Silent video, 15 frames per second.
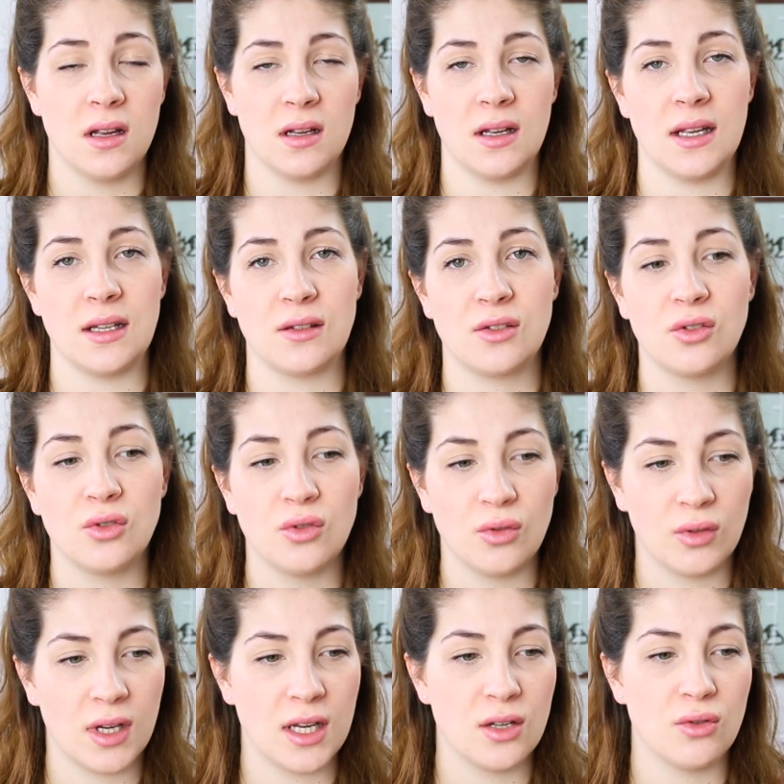äh,
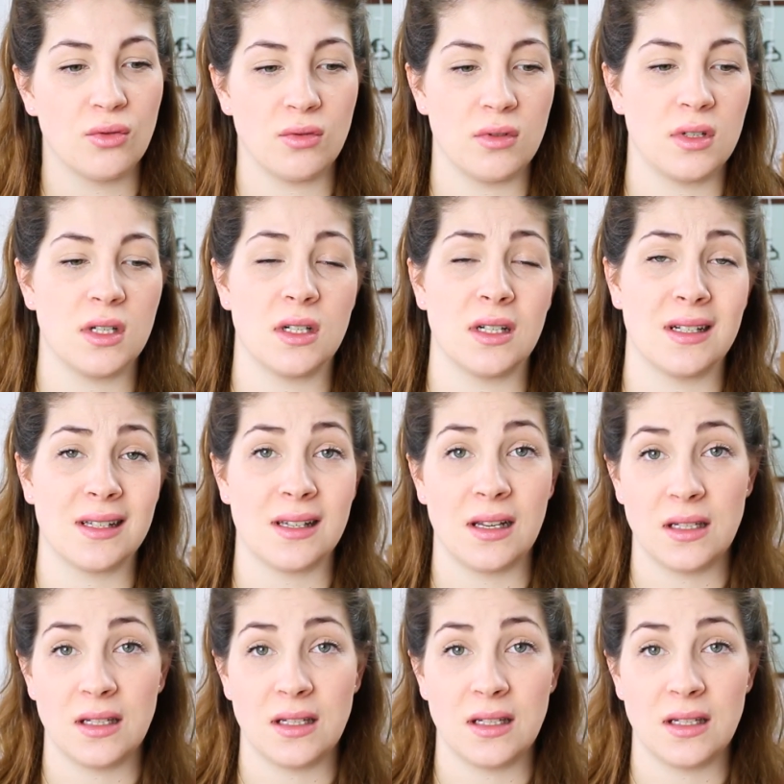Entzündungen und äh, das